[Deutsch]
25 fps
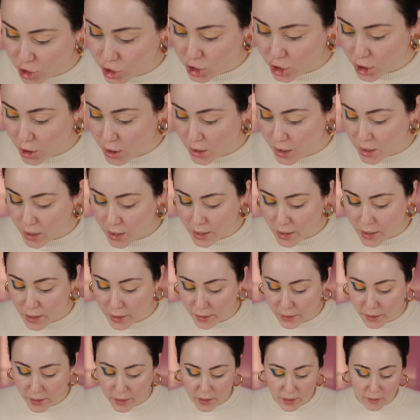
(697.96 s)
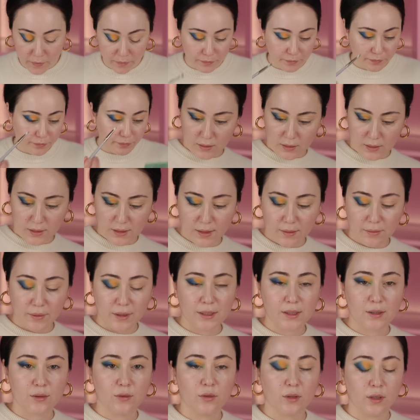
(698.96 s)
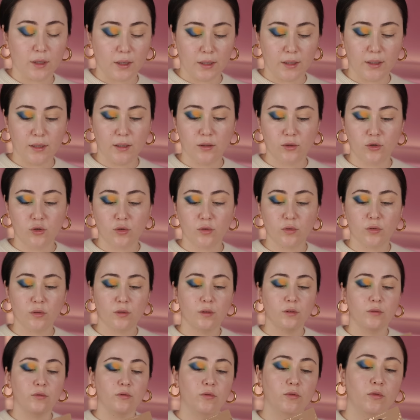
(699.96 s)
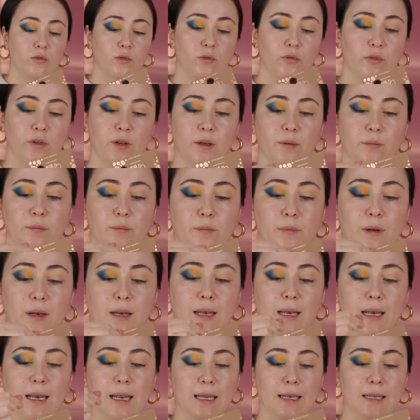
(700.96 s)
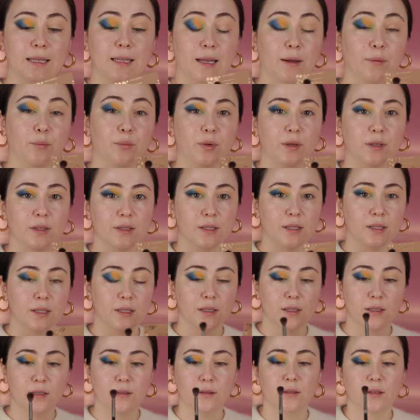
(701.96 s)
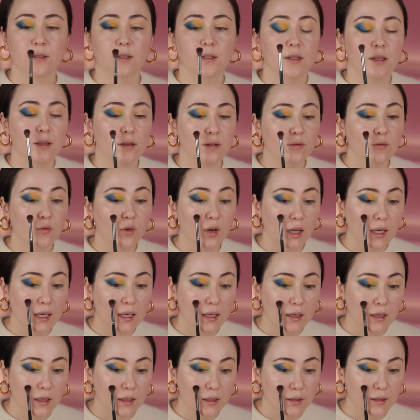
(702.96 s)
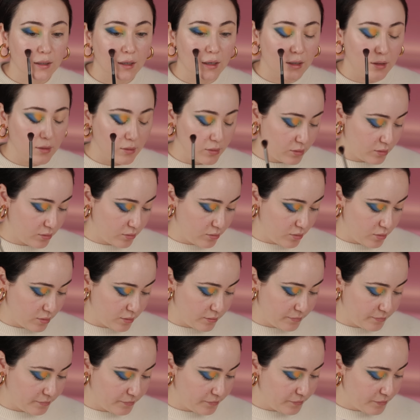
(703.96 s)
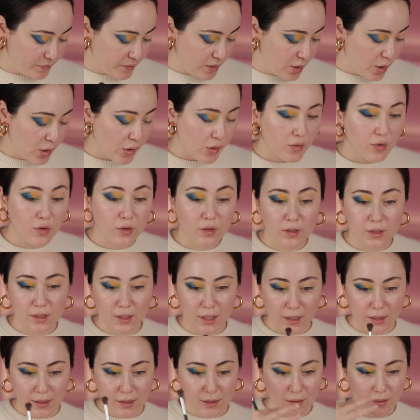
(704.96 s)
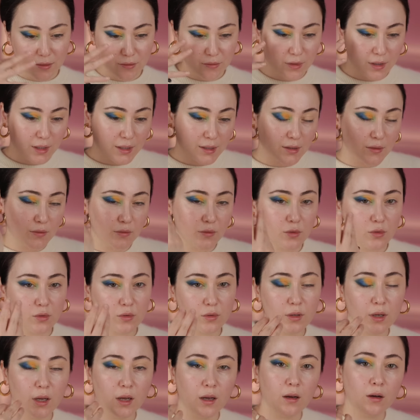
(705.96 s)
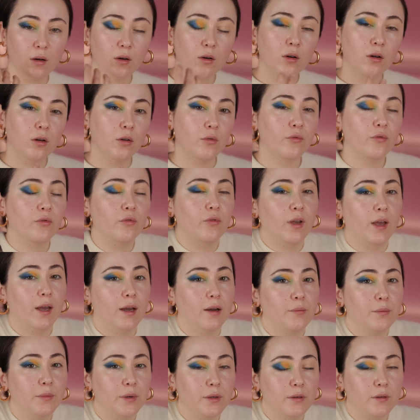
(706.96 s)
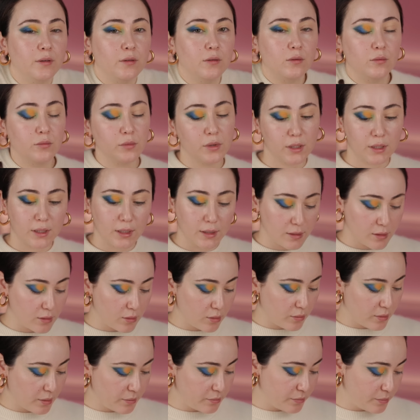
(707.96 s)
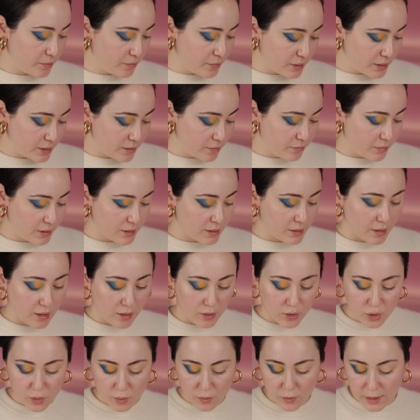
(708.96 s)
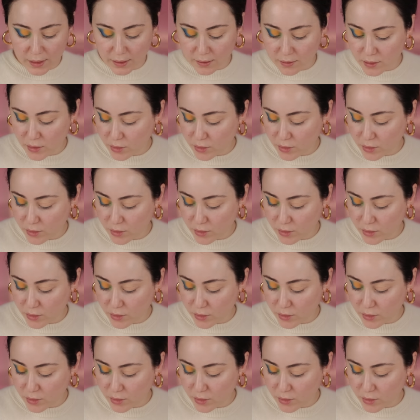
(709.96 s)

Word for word: Chunky. Ich nehme jetzt so einen richtig schönen fluffigen Blenderpinsel, wo alle Haare rausgucken und ich dachte, vielleicht für so einen Hauch Wärme, um das Ganze nochmal ein bisschen besser auszublenden.